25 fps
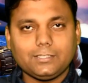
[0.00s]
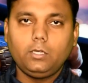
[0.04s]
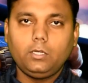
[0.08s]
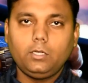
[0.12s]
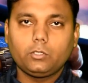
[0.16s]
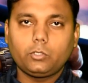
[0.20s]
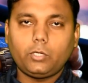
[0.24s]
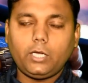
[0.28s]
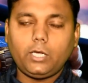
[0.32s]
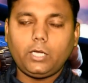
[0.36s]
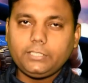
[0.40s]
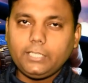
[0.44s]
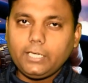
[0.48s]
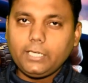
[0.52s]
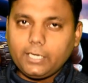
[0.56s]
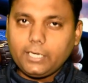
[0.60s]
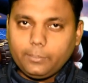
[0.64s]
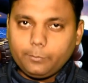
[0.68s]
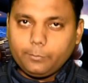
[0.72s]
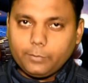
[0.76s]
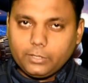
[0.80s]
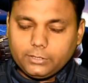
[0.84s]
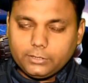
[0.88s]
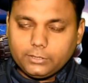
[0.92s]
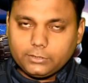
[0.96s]
तो ऐसे
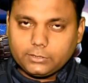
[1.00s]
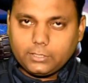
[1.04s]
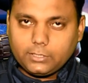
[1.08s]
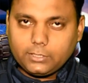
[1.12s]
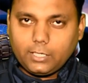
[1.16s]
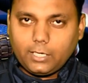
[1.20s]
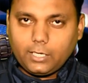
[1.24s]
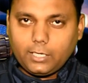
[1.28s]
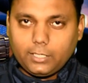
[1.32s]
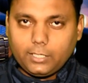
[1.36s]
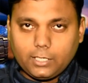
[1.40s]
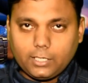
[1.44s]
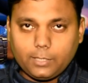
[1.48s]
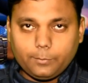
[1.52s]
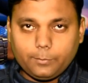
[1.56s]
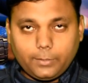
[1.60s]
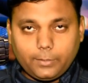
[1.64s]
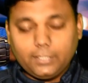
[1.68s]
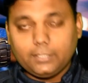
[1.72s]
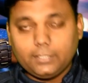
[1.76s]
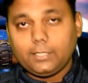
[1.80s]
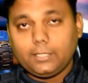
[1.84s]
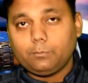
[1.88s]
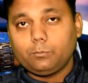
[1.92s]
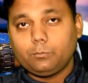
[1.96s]
एरर मैसेज के आने के
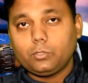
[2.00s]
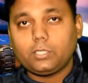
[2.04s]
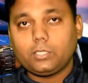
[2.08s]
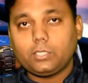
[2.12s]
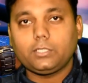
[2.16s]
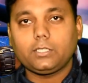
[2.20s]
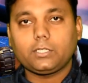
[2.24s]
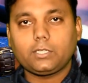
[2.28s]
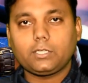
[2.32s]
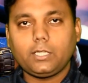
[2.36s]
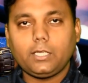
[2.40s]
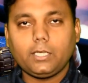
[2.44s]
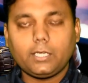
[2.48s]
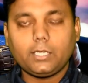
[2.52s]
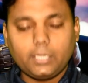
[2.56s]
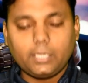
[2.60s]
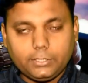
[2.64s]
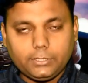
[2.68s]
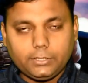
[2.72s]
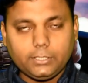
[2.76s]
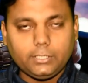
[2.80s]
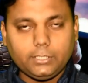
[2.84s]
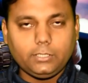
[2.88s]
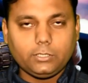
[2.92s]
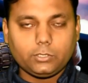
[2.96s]
बाद आप बुक कर सकते हैं
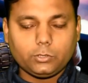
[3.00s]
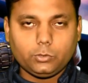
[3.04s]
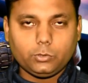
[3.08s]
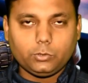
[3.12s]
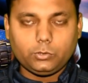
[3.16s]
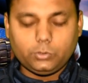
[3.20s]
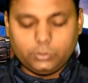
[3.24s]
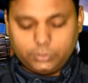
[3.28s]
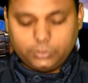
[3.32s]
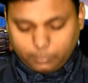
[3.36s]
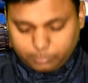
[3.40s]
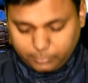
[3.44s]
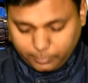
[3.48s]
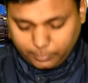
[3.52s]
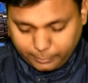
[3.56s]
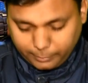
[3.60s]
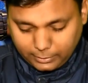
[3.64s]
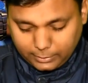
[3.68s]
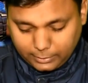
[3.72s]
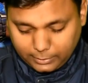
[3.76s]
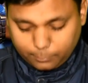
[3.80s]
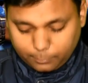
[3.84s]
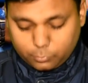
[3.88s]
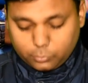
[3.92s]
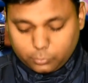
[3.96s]
कैसे तो सबसे
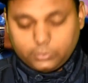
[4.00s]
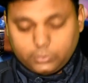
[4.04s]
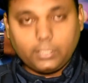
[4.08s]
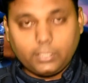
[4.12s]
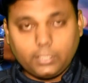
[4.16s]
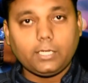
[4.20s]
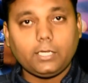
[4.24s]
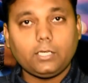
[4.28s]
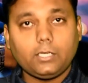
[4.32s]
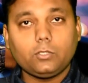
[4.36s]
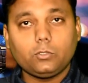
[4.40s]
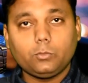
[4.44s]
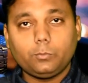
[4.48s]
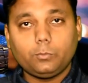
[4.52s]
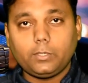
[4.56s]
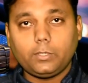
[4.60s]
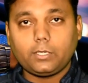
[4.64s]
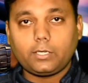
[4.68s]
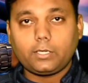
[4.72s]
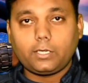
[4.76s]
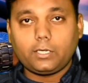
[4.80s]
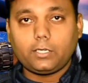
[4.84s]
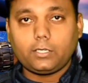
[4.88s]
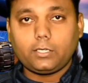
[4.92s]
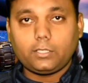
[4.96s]
पहले आपको जाना है
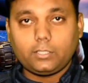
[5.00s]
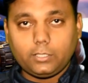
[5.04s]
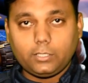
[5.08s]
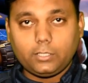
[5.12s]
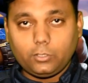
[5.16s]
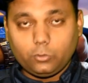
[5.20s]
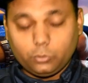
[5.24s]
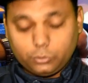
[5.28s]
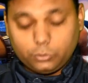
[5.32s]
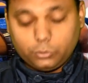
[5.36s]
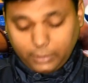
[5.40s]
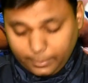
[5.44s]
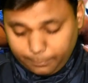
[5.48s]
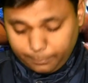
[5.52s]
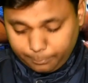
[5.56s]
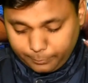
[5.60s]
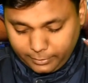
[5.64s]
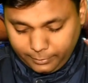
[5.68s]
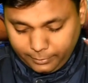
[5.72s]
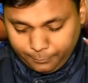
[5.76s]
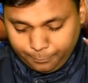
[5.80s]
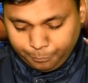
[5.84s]
उबर की उस ऐप में